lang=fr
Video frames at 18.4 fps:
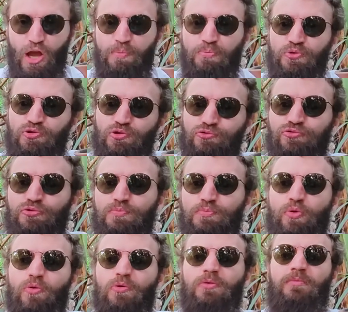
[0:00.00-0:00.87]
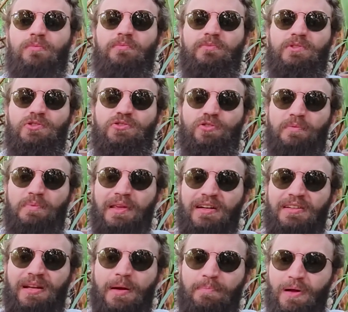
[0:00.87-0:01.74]
Et puis surtout, bon, je
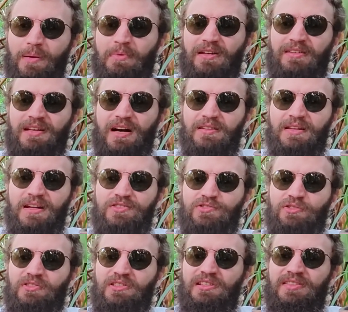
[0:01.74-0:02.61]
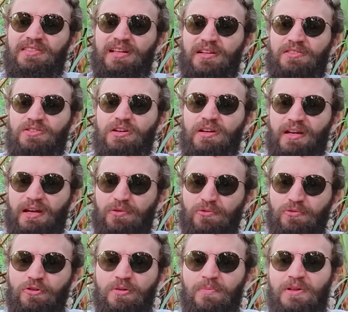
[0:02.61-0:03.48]
viens qu'il y a pas mal d'arnaques sur Kickstarter et
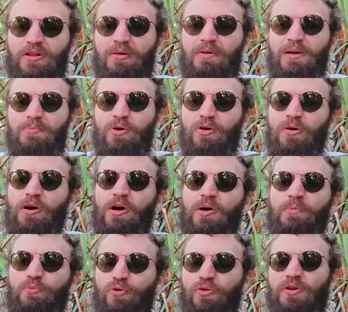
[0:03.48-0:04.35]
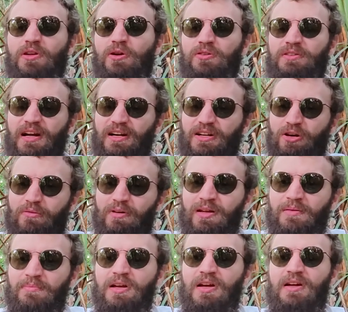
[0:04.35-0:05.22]
Ulule, mais normalement, bon, ils regardent quand
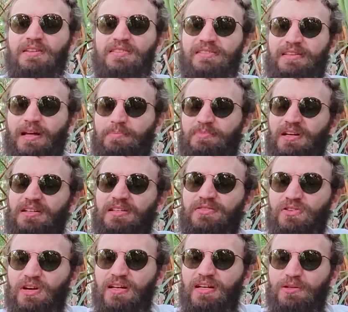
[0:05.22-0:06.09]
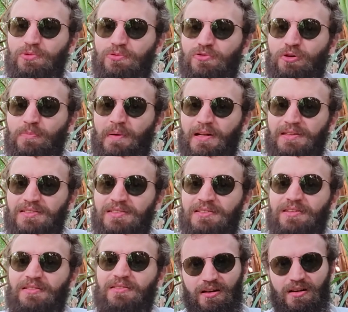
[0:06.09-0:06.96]
même si t'as bien livré les
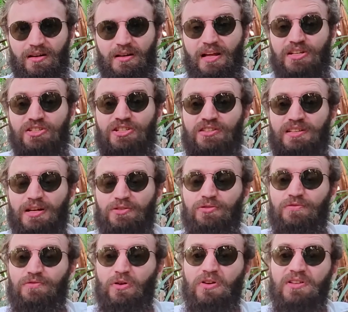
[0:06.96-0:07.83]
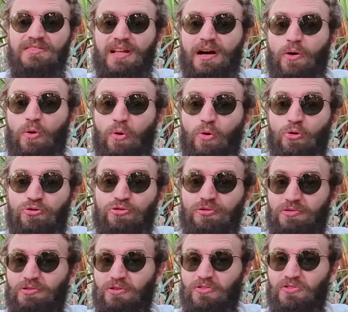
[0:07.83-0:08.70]
contreparties. Là, chez Terre de France, t'as
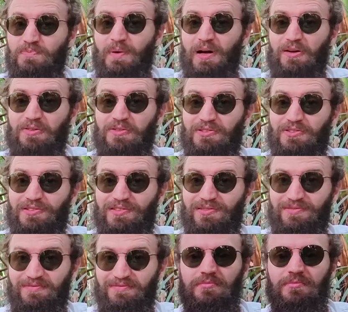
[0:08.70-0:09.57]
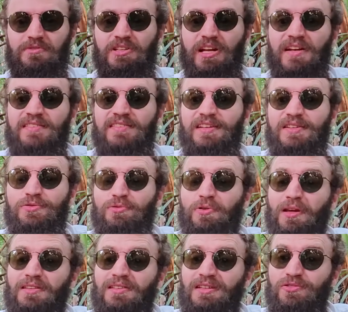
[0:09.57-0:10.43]
aucune transparence. Quelle
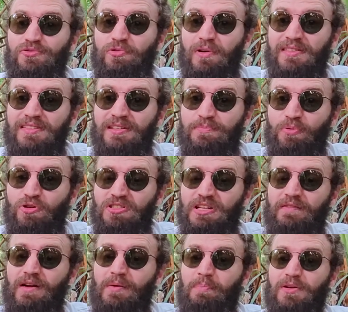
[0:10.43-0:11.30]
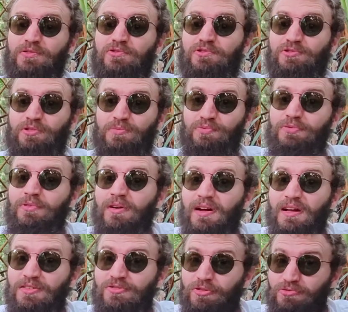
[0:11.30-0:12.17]
sécurité tu as si le projet va pas jusqu'au bout
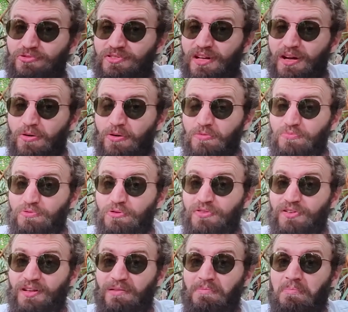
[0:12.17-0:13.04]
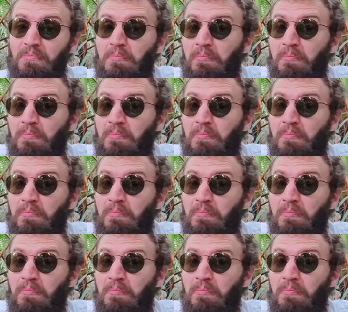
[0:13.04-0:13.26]
Est-ce que tu seras remboursé